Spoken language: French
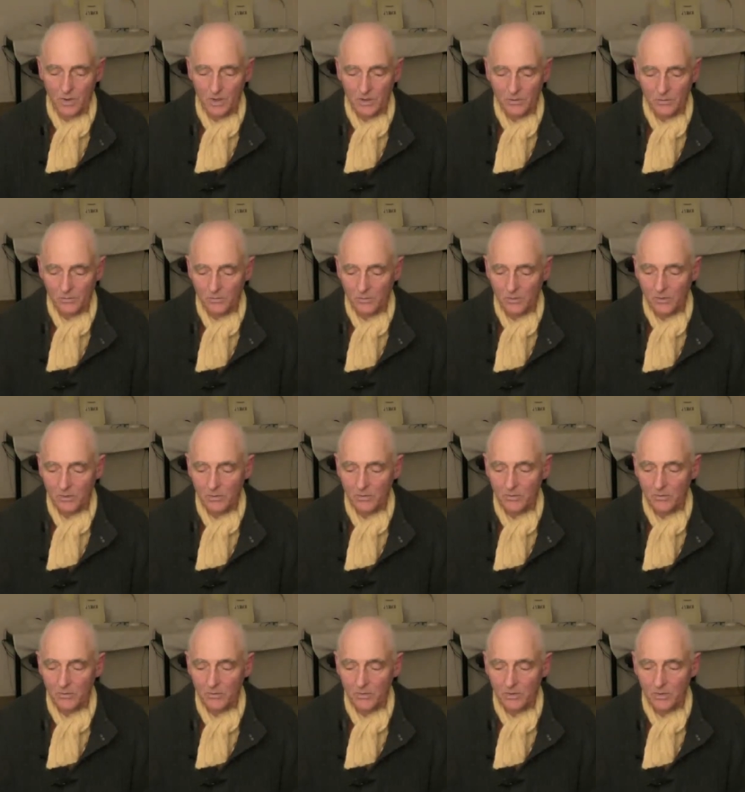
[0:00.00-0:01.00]
Donc
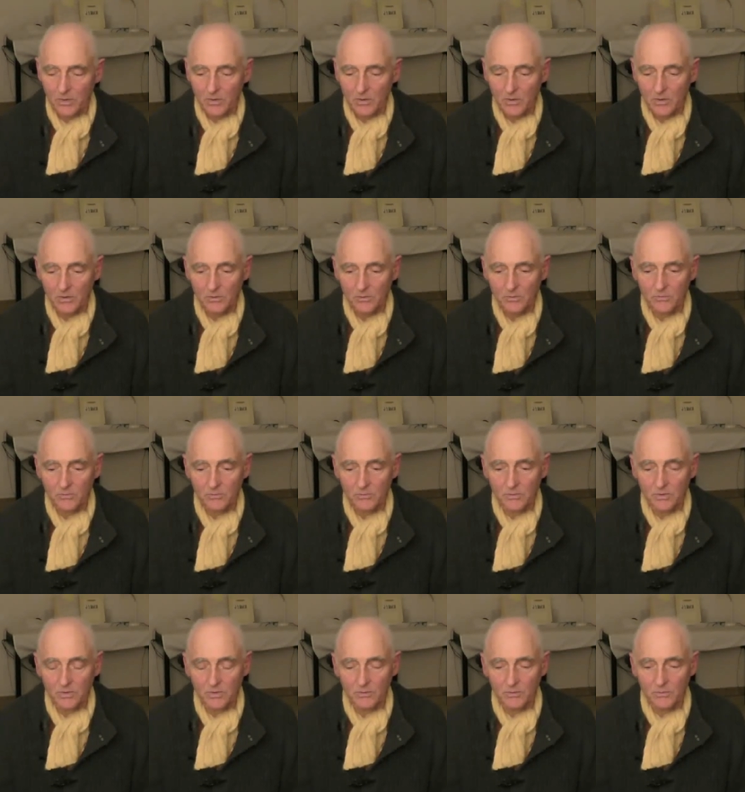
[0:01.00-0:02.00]
quand
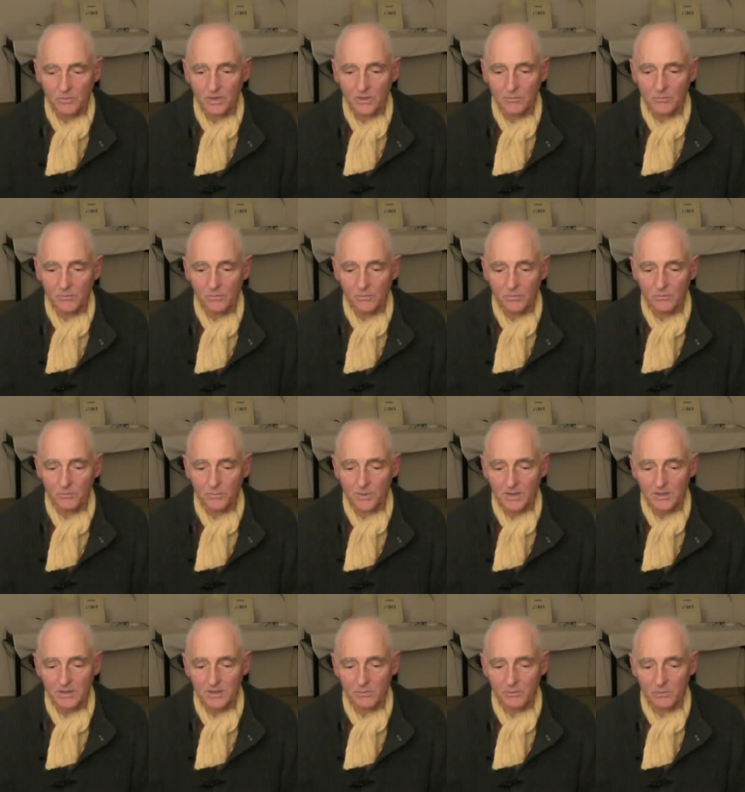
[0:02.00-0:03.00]
on, écoute une
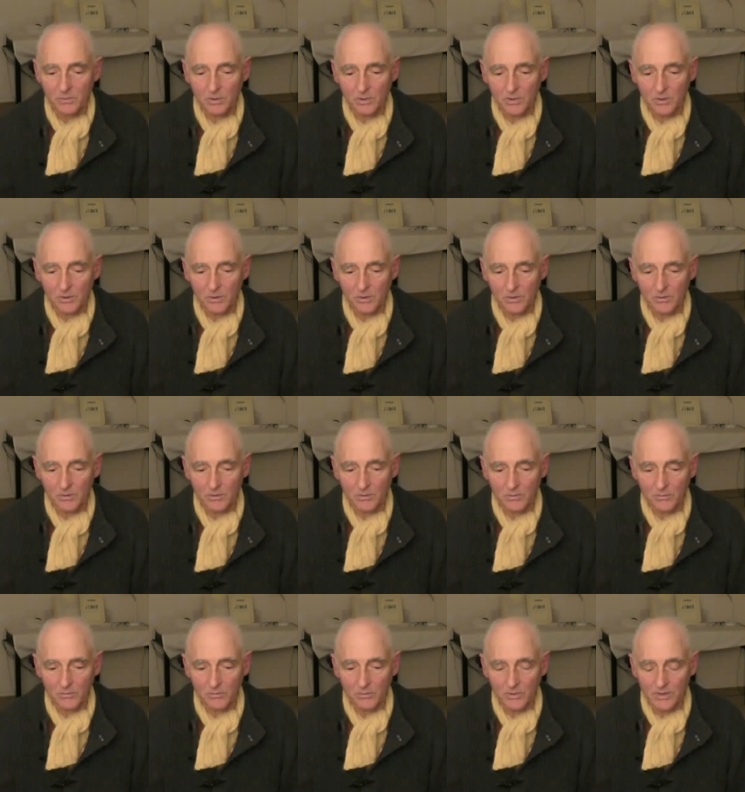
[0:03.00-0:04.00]
partie du corps,
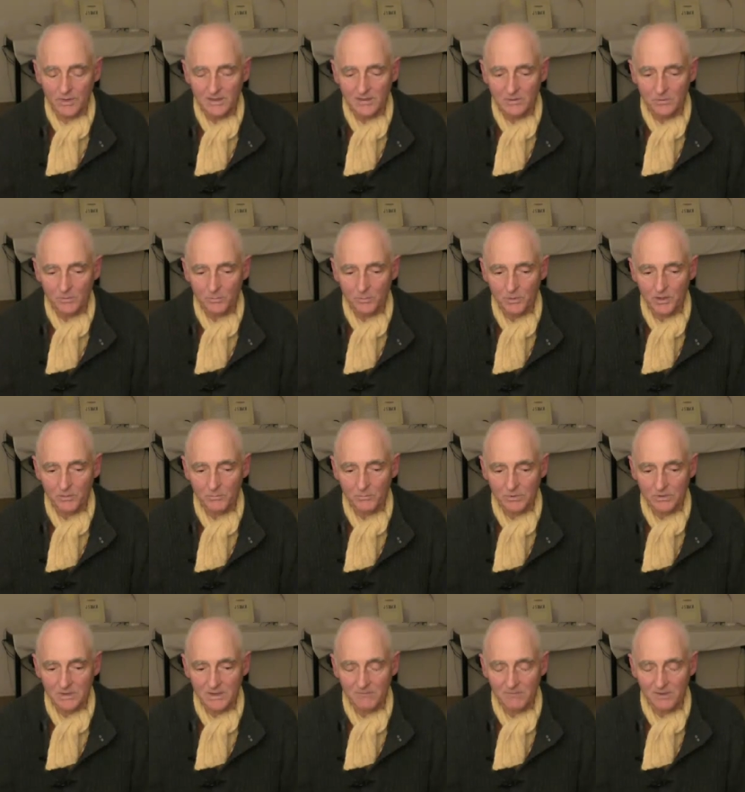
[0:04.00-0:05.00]
on laisse
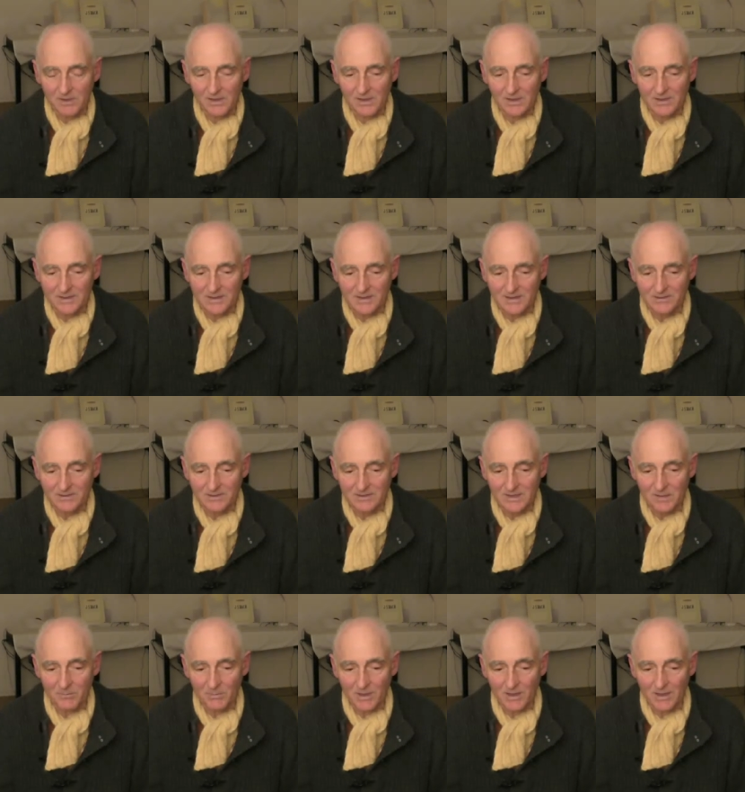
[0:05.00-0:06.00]
complètement s'éveiller sa
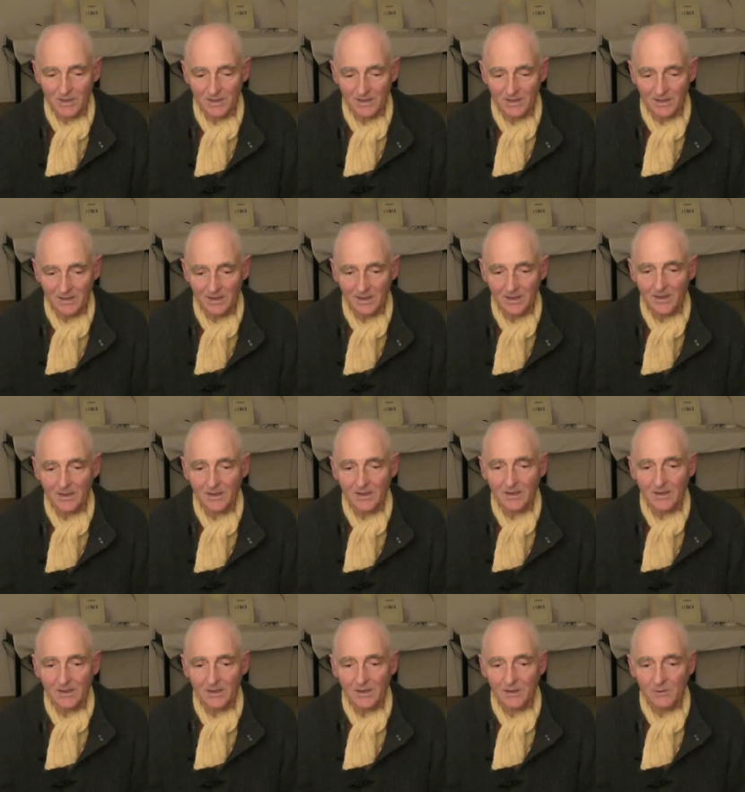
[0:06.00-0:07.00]
sensibilité
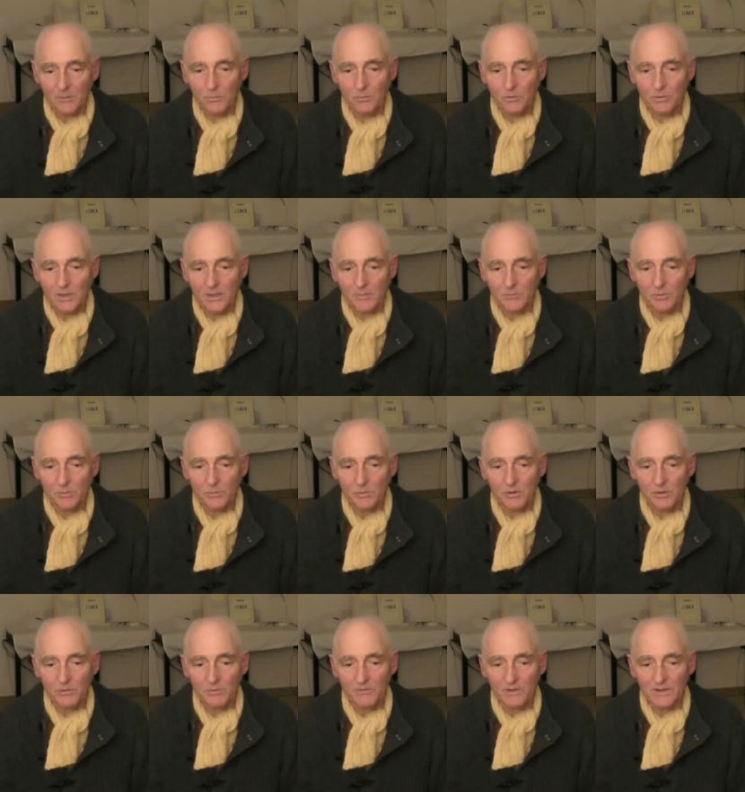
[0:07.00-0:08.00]
et au bout d'un
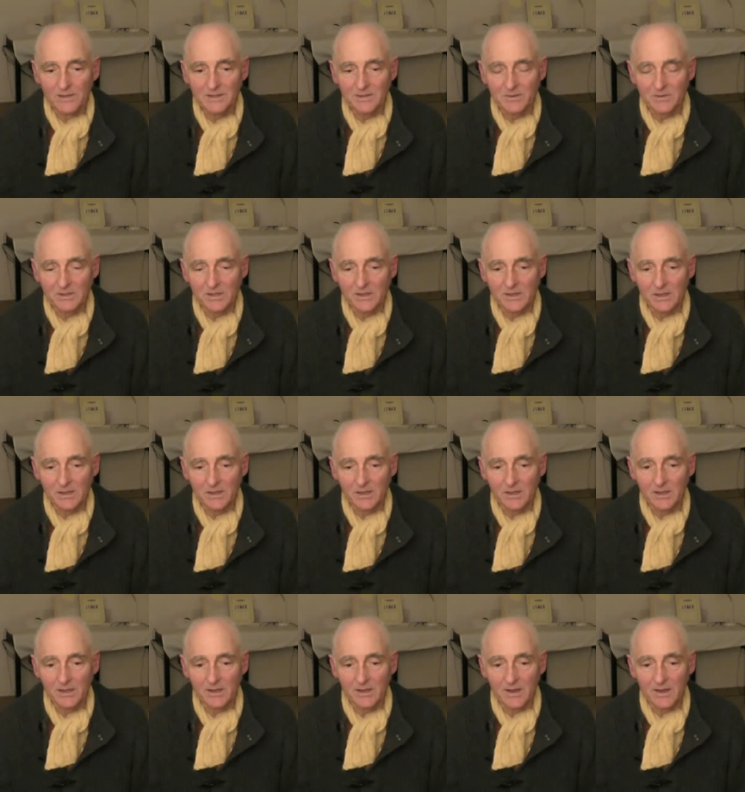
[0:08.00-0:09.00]
moment, on va sentir
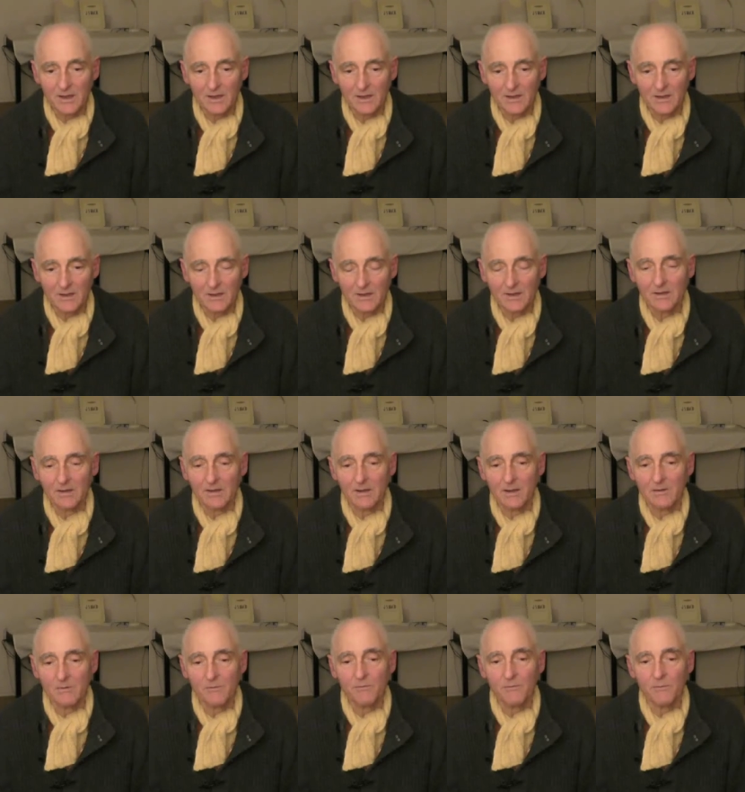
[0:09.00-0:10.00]
qu'il y a,
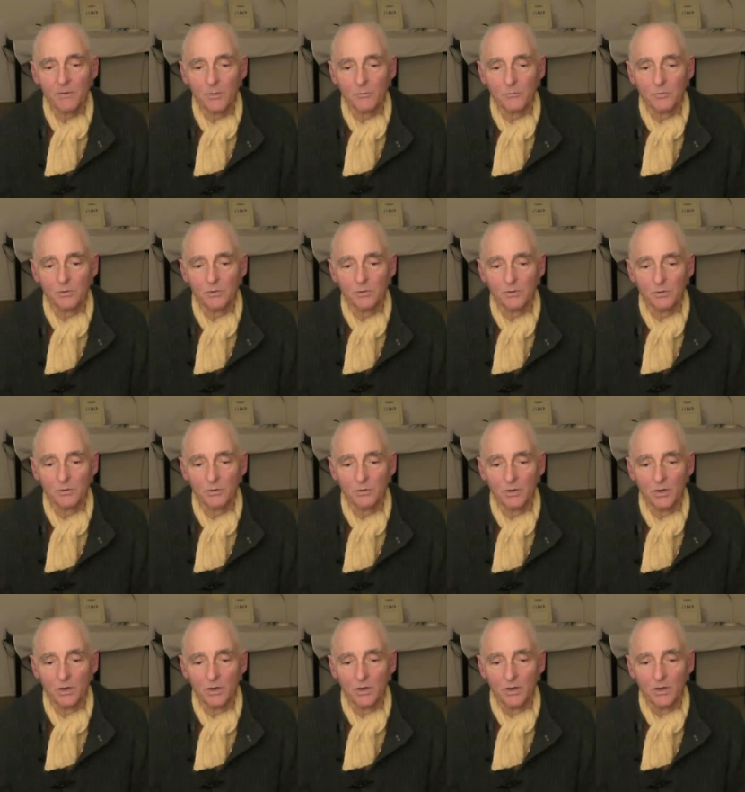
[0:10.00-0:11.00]
une forme de,
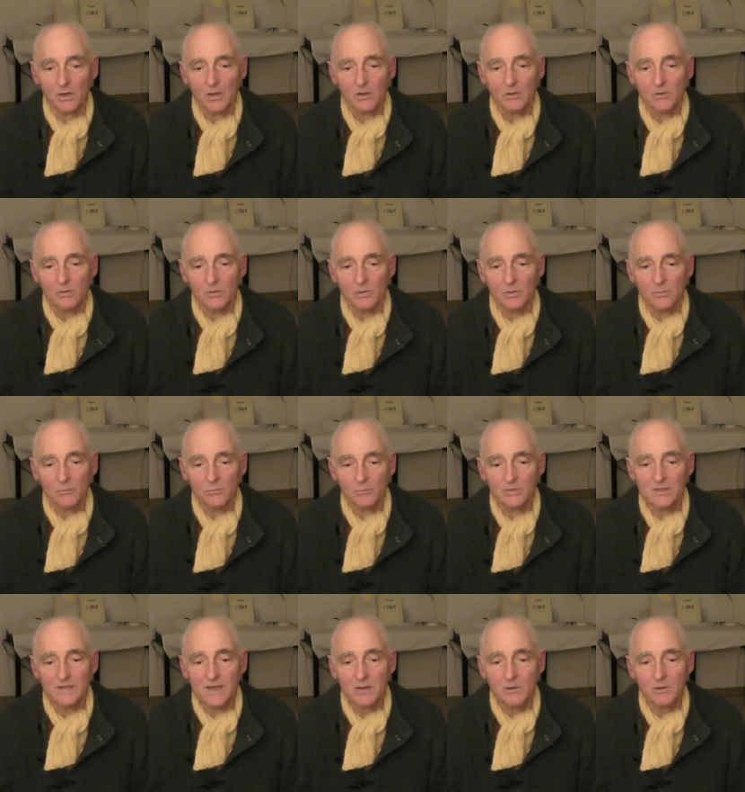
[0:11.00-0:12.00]
de
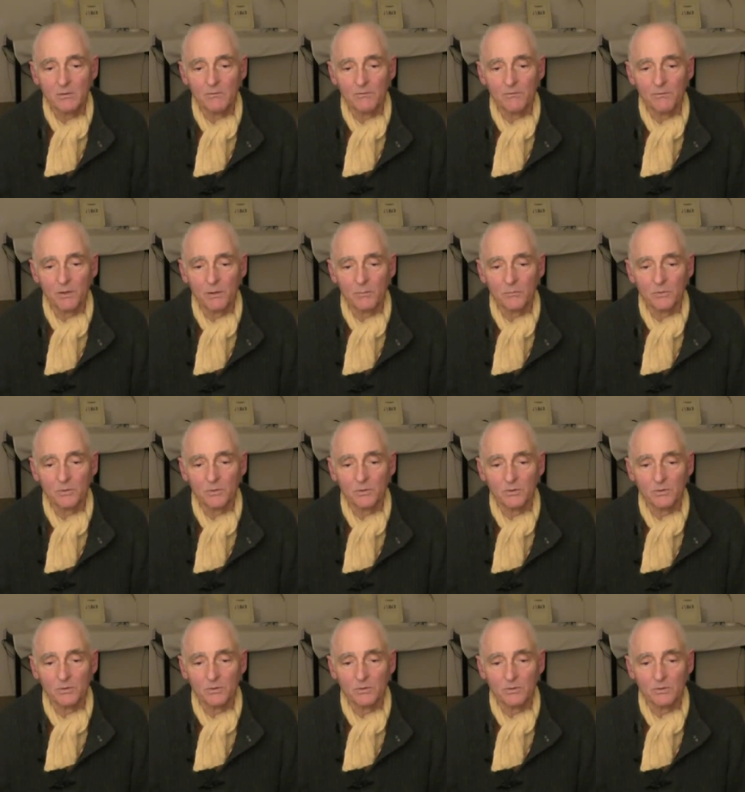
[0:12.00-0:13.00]
musique, une forme
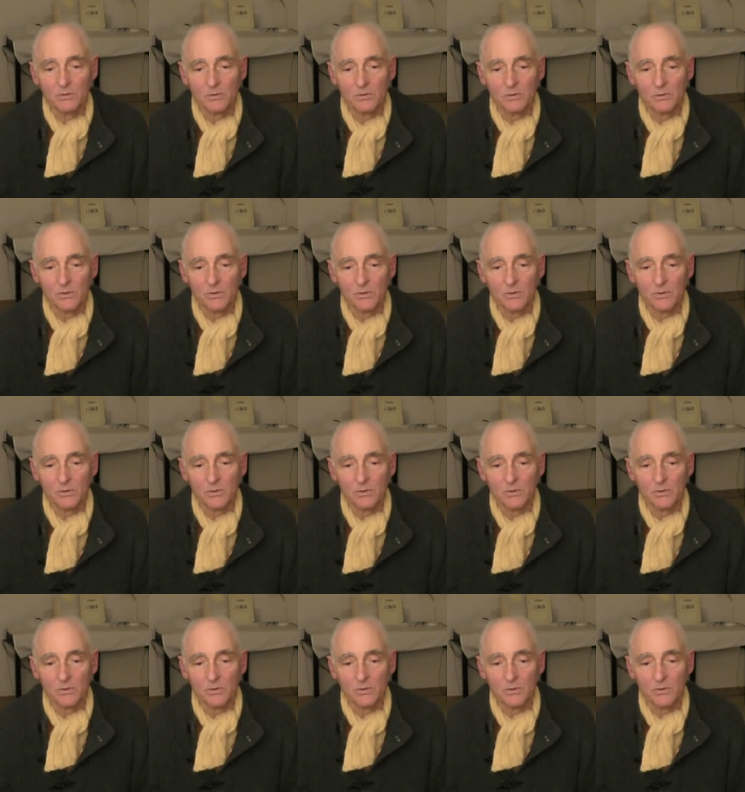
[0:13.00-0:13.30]
de,